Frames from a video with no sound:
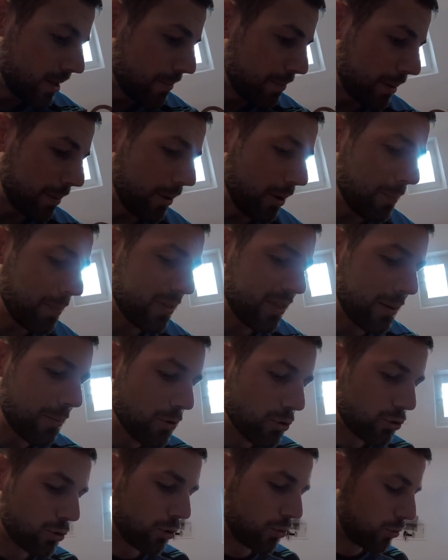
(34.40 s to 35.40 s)
Primero
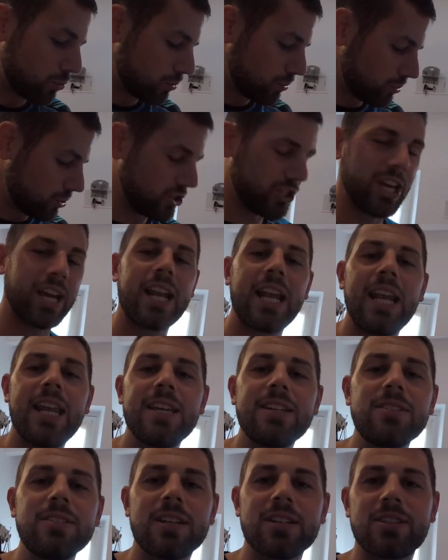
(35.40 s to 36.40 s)
empezamos con un
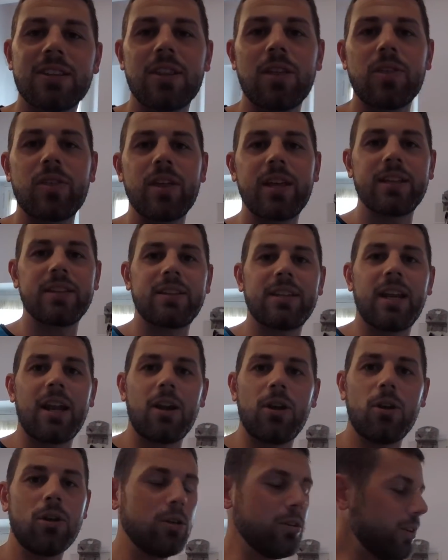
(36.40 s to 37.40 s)
checklist que se dice en
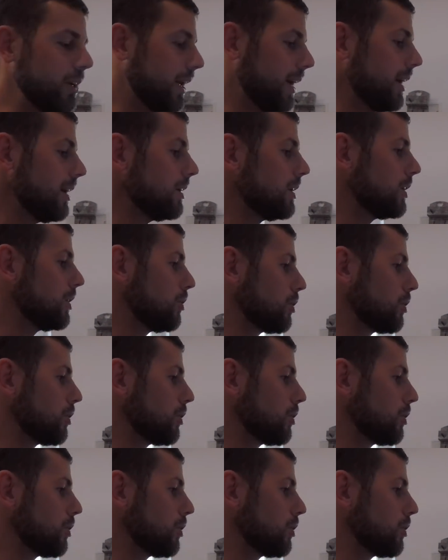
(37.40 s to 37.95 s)
triatlón, ¿eh?